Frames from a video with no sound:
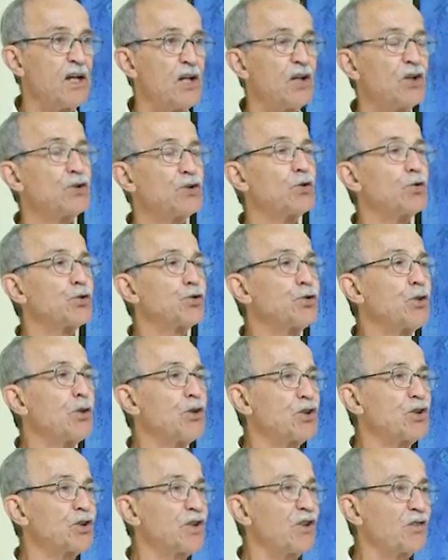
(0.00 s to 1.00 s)
se os
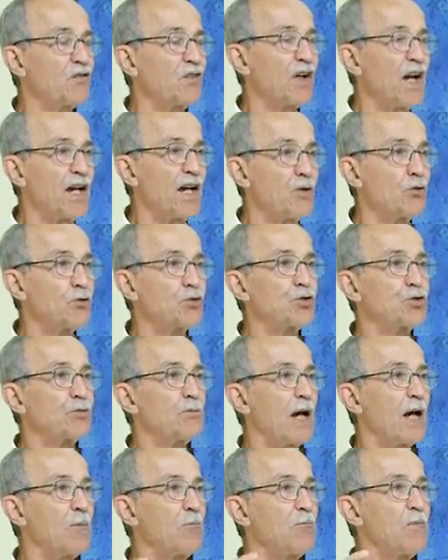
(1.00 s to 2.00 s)
dois tiverem os,
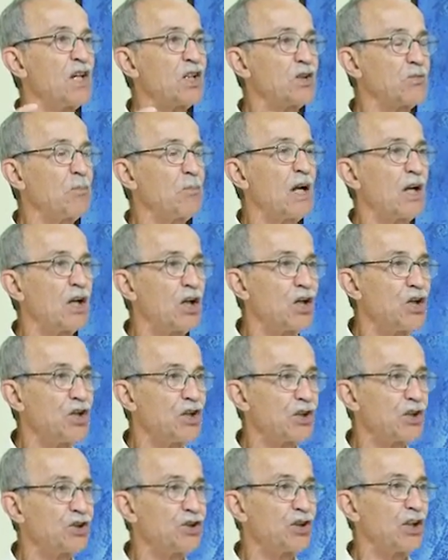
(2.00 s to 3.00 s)
a mesma
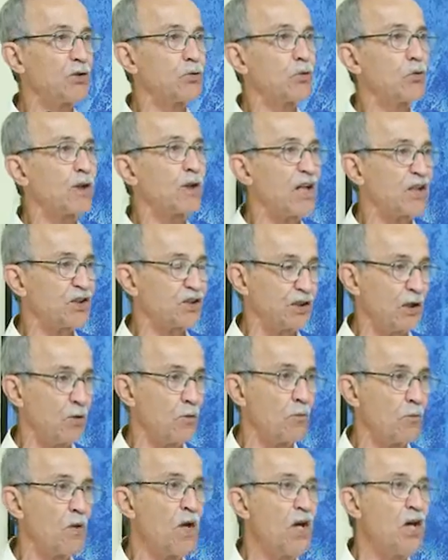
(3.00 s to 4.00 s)
linha de
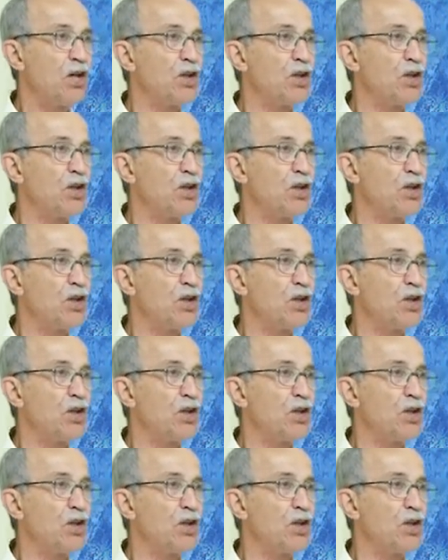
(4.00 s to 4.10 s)
educação